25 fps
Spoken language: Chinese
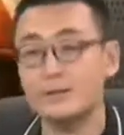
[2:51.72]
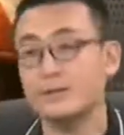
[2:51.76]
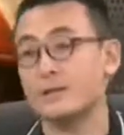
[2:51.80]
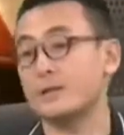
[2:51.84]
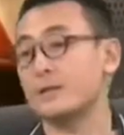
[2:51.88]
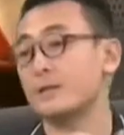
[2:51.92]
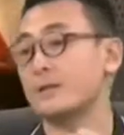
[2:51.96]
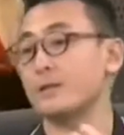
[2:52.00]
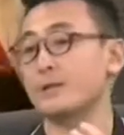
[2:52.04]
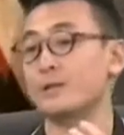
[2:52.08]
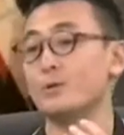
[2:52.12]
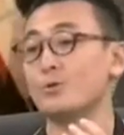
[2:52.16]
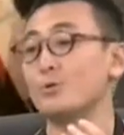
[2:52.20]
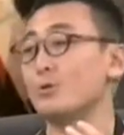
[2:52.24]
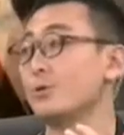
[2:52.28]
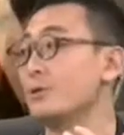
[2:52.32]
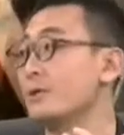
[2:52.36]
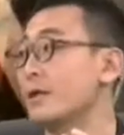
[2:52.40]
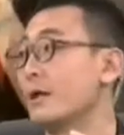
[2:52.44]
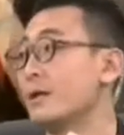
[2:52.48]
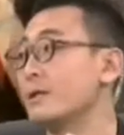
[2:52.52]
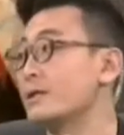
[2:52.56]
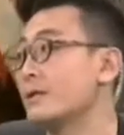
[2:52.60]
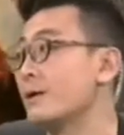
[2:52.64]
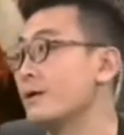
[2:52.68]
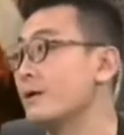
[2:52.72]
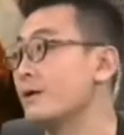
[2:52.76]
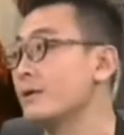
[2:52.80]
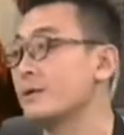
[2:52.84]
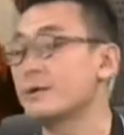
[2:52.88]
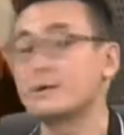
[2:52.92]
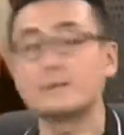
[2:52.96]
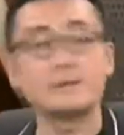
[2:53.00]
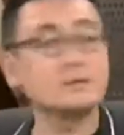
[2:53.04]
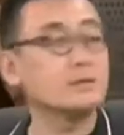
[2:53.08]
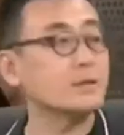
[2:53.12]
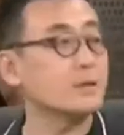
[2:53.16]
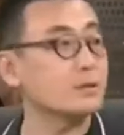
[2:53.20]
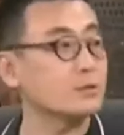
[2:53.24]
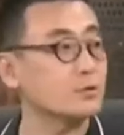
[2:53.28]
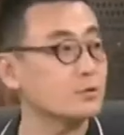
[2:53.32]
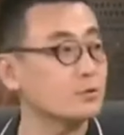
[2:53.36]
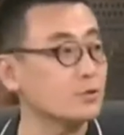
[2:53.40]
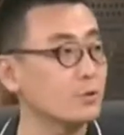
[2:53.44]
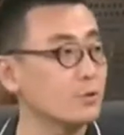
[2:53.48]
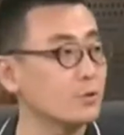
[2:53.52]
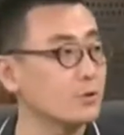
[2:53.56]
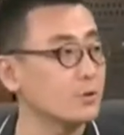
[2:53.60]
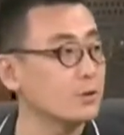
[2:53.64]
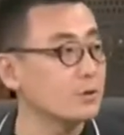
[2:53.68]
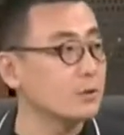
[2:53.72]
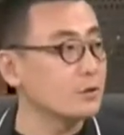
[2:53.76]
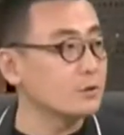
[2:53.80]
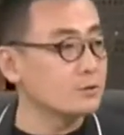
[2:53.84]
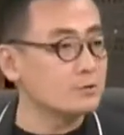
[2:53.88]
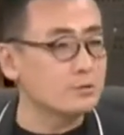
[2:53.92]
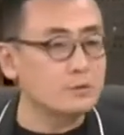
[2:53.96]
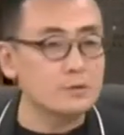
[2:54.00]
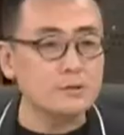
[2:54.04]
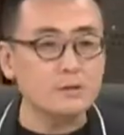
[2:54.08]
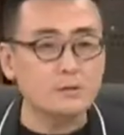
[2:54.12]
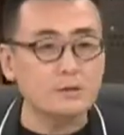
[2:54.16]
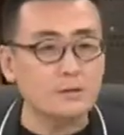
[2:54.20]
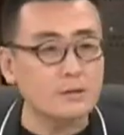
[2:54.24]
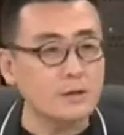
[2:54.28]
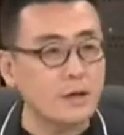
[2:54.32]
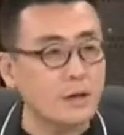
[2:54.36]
你看他在这个论坛上先是说说这个